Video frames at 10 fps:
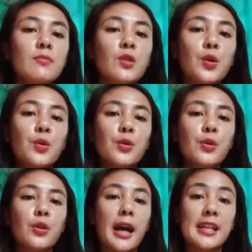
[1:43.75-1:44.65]

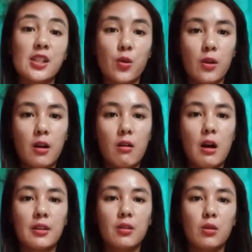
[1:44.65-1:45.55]
nung high school ako,
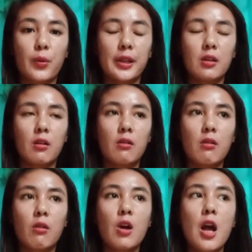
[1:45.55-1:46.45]
underweight
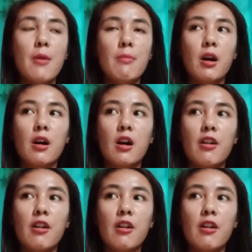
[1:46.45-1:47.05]
ako. Mga